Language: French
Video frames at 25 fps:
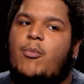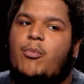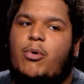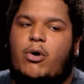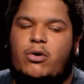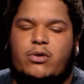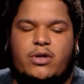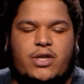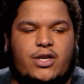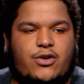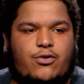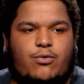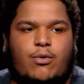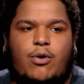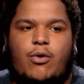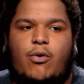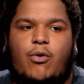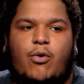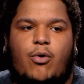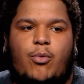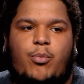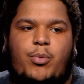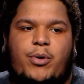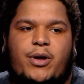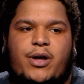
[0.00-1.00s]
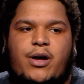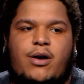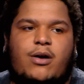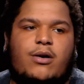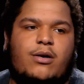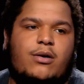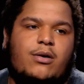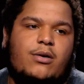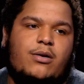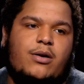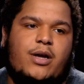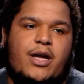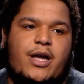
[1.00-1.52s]
prendre des joueurs
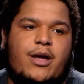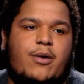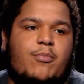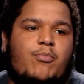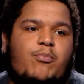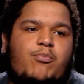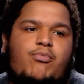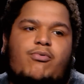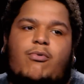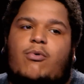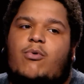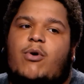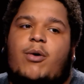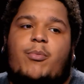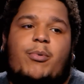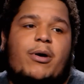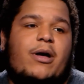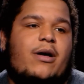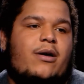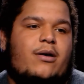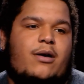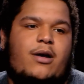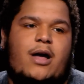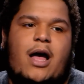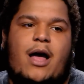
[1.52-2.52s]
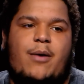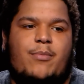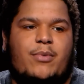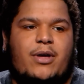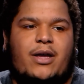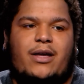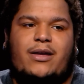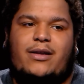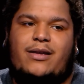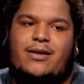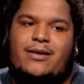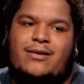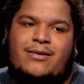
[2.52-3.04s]
européens euh, et pourquoi pas euh,
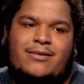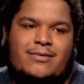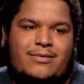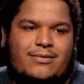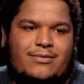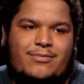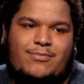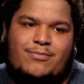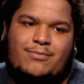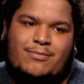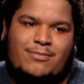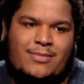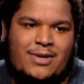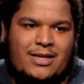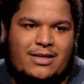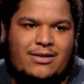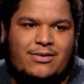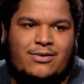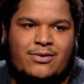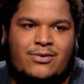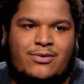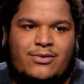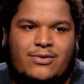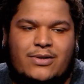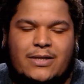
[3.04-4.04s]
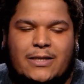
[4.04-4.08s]
américains maintenant. La